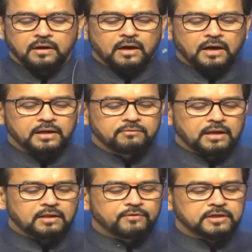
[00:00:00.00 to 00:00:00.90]
आने
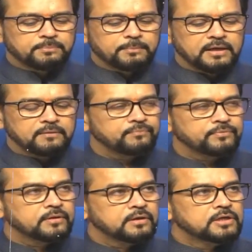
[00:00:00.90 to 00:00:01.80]
वाले वक्त में
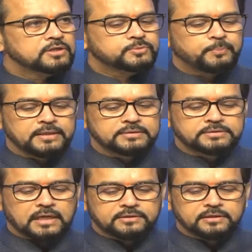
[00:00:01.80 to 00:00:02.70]
स्पेस
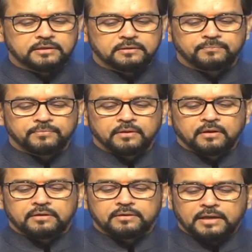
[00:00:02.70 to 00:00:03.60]
सेक्टर
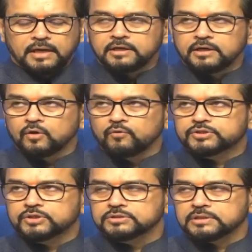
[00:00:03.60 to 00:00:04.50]
नई
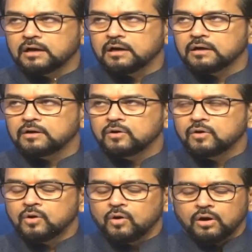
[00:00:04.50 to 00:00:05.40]
इनोवेशंस का
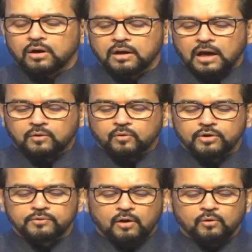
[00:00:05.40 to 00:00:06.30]
और लाखों
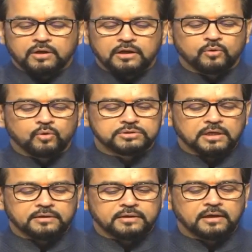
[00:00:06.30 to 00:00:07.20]
युवाओं के लिए
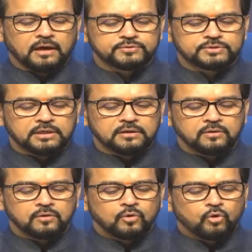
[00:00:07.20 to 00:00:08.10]
रोजगार के अवसर
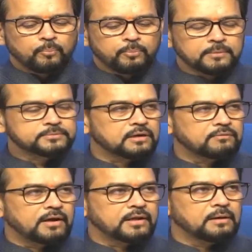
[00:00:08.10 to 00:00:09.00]
उपलब्ध
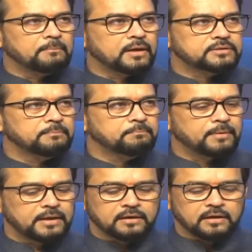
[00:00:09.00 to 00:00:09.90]
करवाने का माध्यम
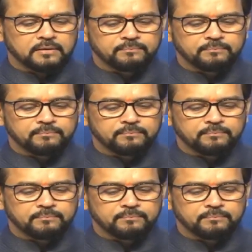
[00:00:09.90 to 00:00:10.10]
बनेगा